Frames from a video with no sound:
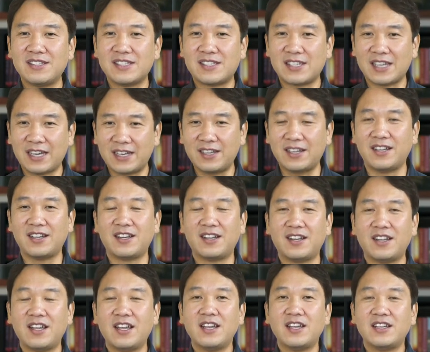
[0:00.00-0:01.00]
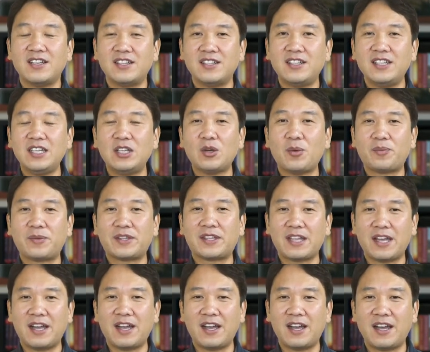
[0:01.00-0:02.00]
자를
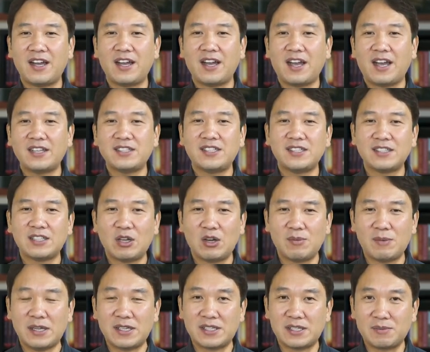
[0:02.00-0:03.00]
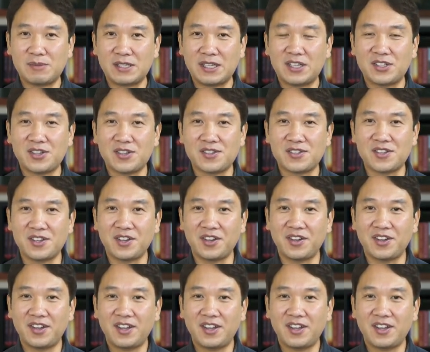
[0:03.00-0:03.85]
의롭다 하신다고 말씀을 하셨어요.